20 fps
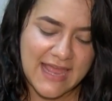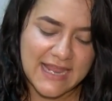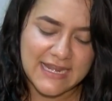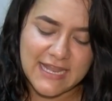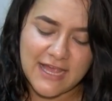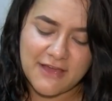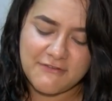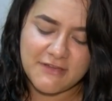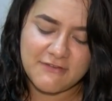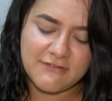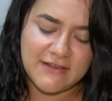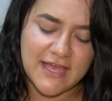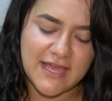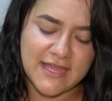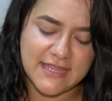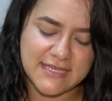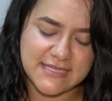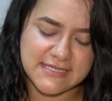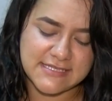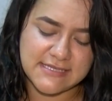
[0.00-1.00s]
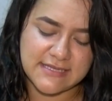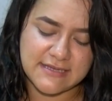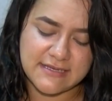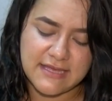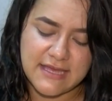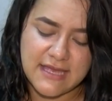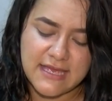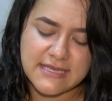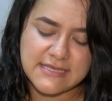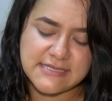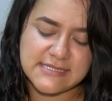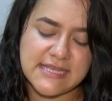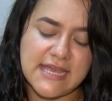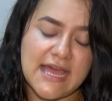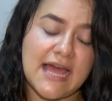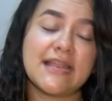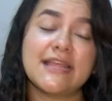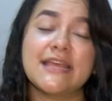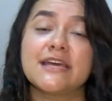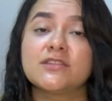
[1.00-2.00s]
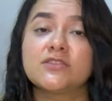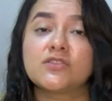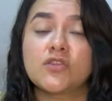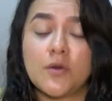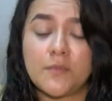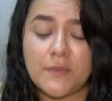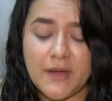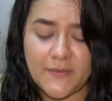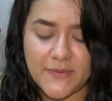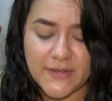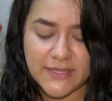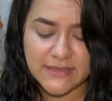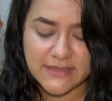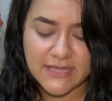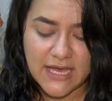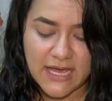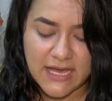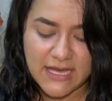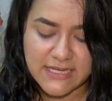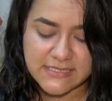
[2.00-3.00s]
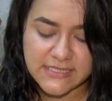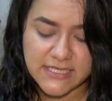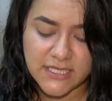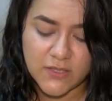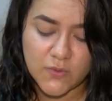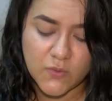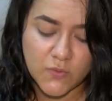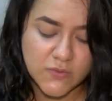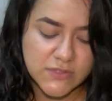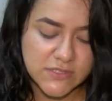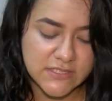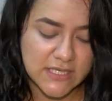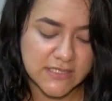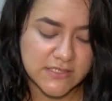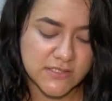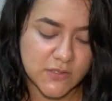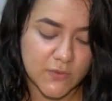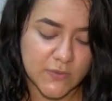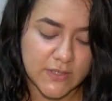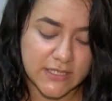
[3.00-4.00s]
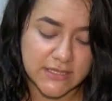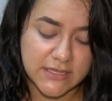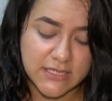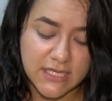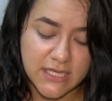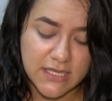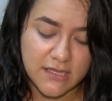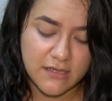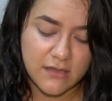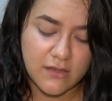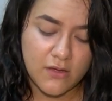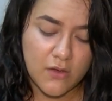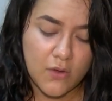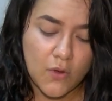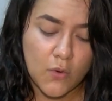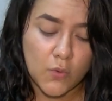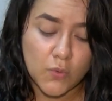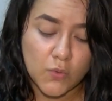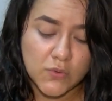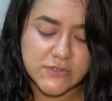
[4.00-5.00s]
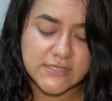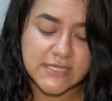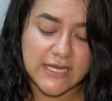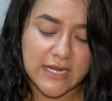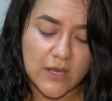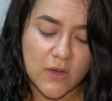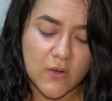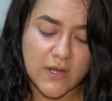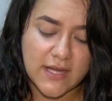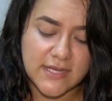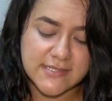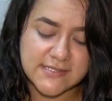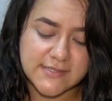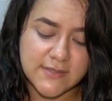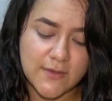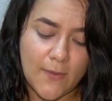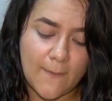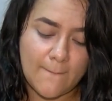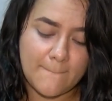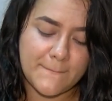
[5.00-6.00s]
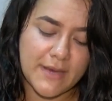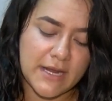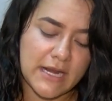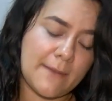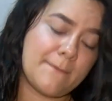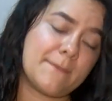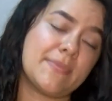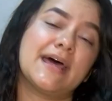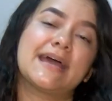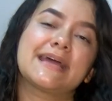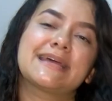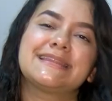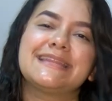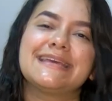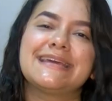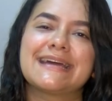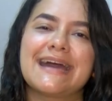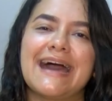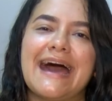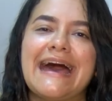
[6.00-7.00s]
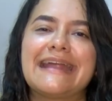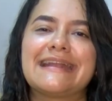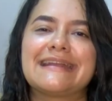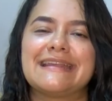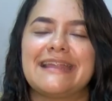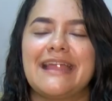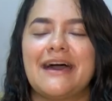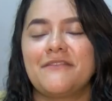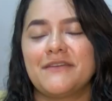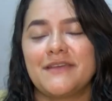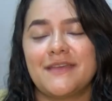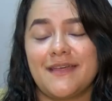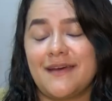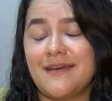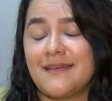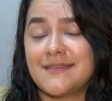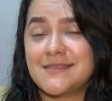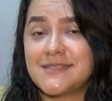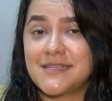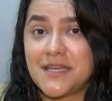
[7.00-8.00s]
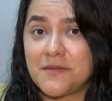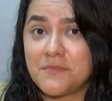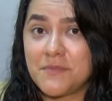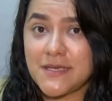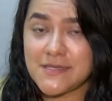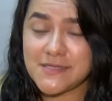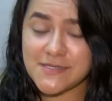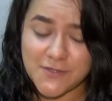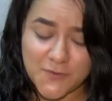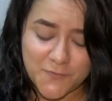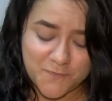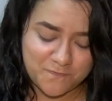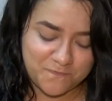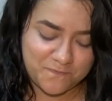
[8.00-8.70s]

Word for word: La Biblia dice, si alguien toma ventajas injustas sobre ti, usa la ocasión para practicar la vida de servicio.